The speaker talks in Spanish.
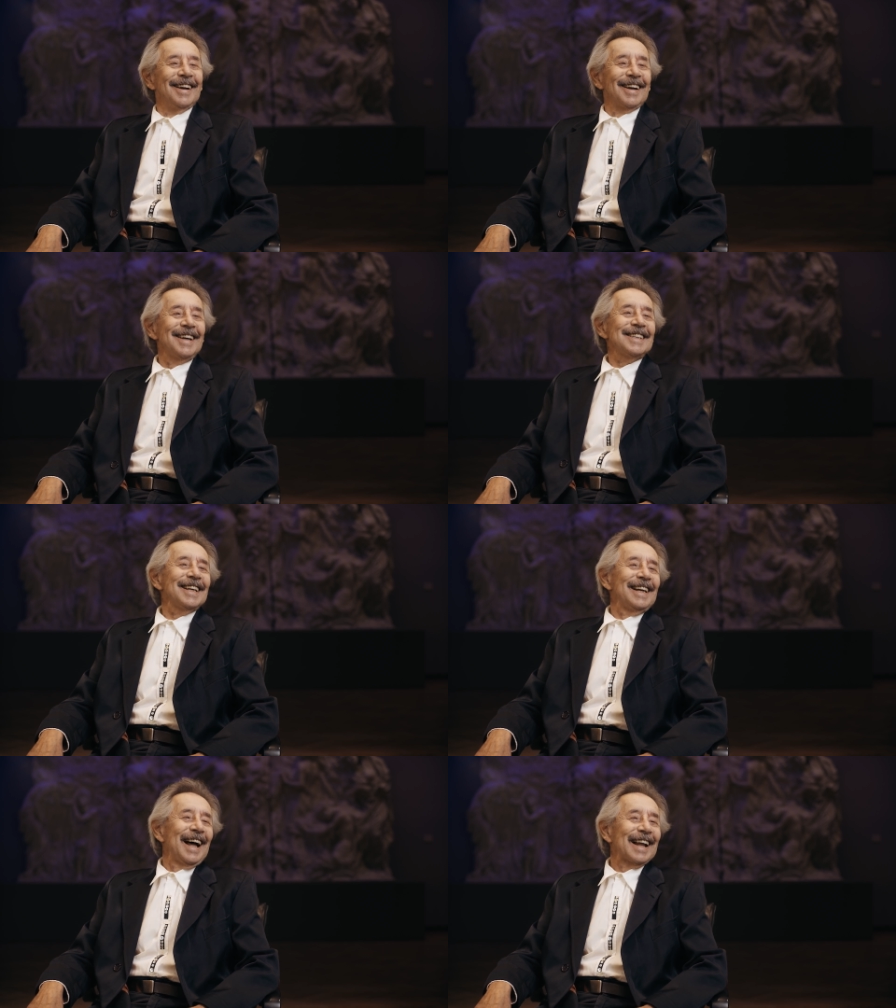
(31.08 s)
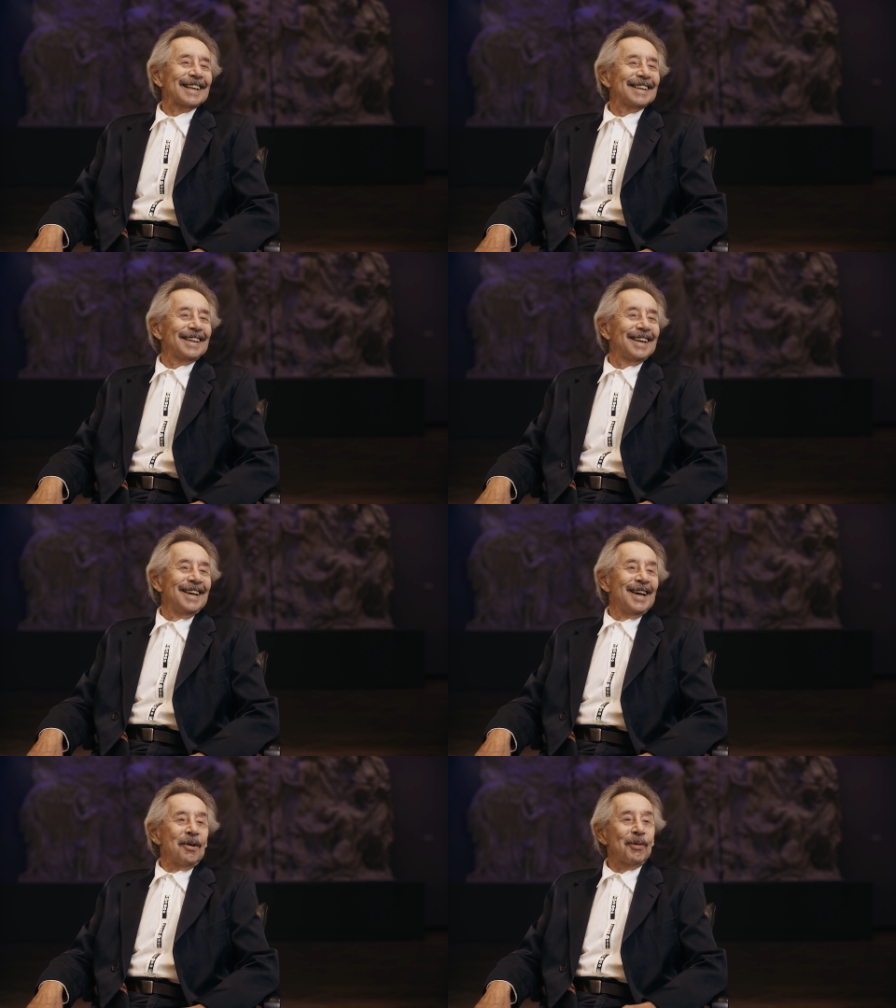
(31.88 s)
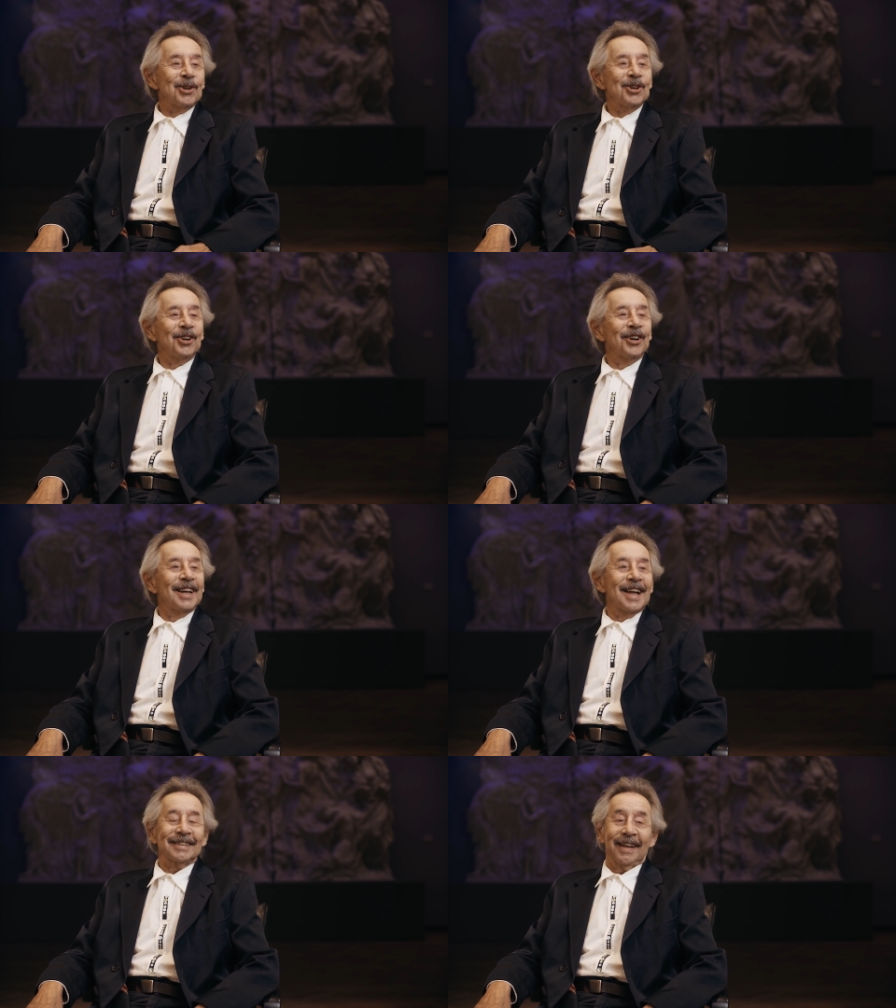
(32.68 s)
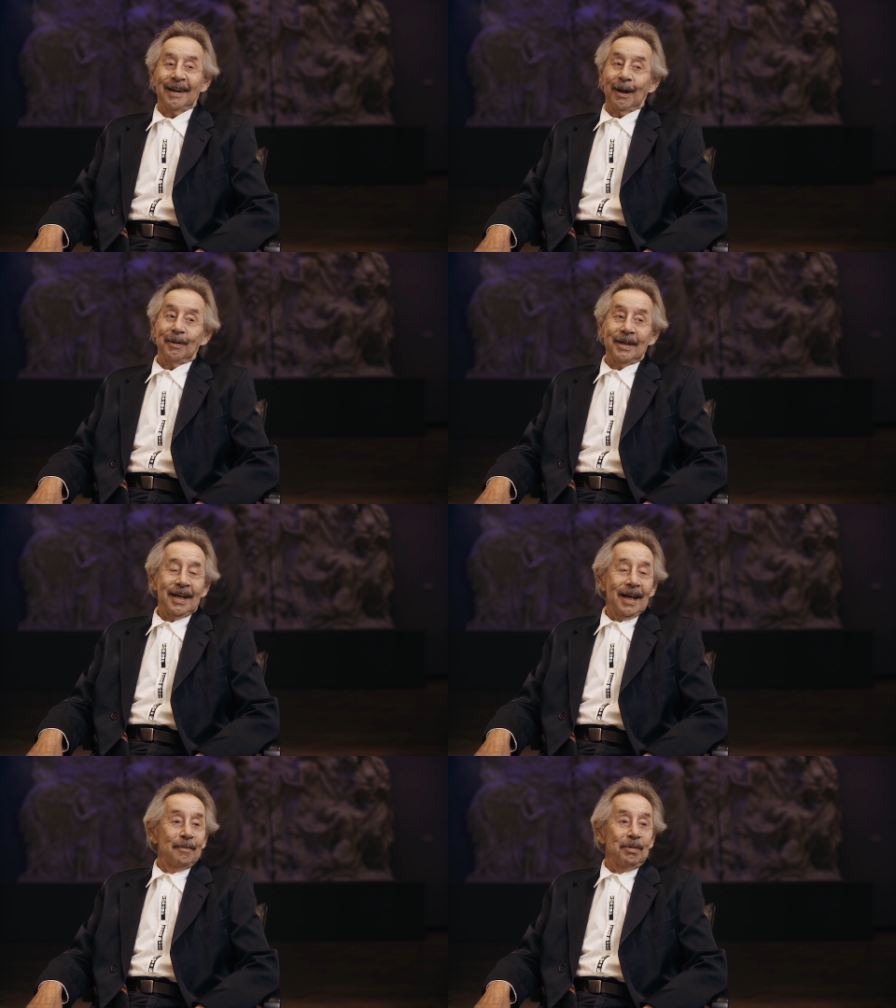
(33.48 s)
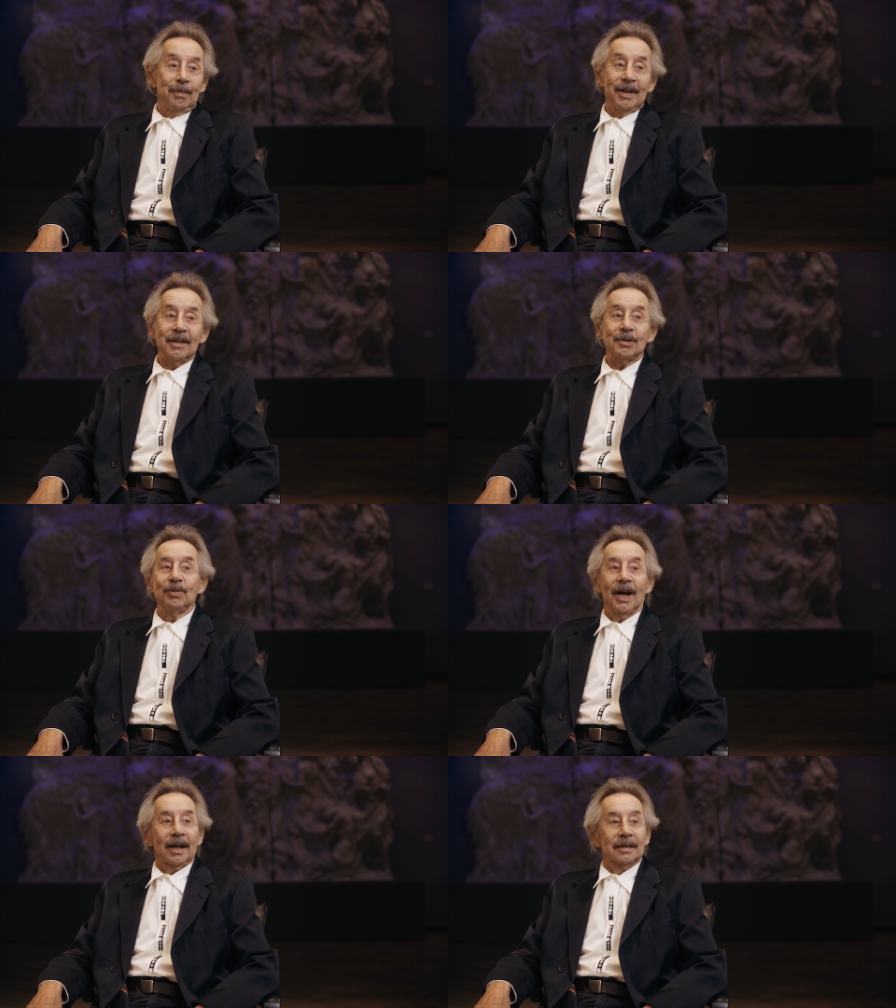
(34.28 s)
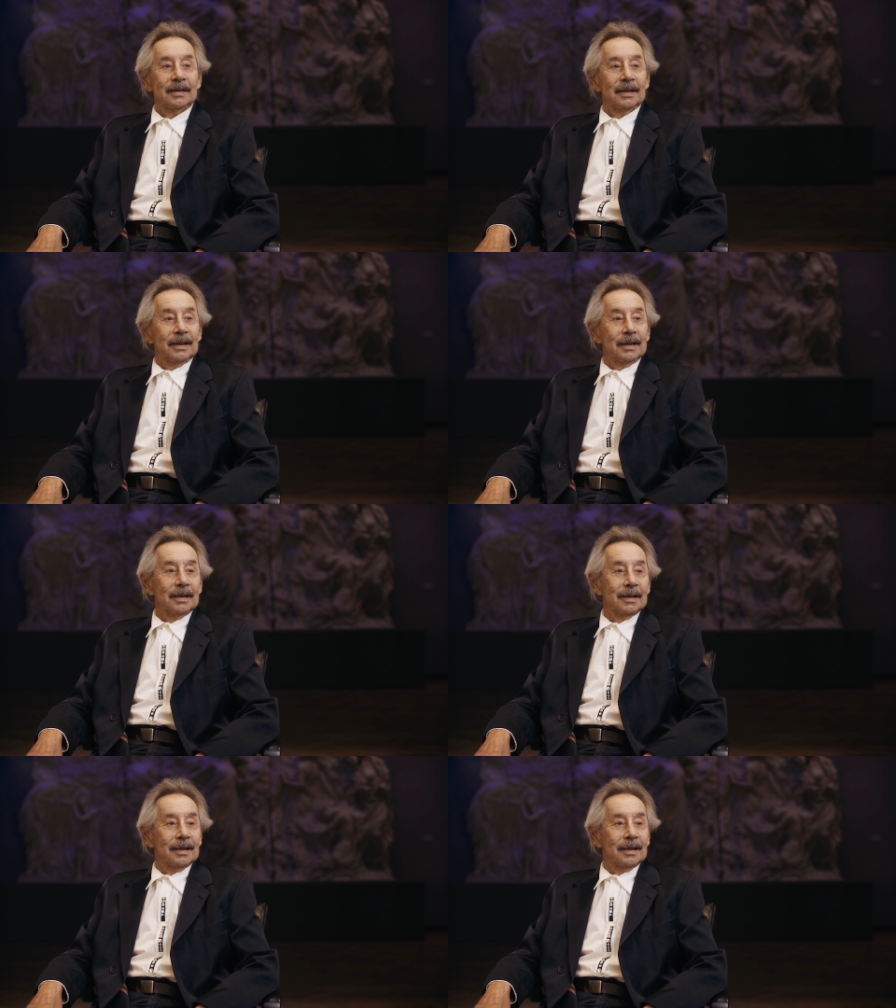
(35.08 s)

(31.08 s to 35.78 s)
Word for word: ¿Qué es el arte? Bueno, yo creo que el arte de la vida, vivir es un arte.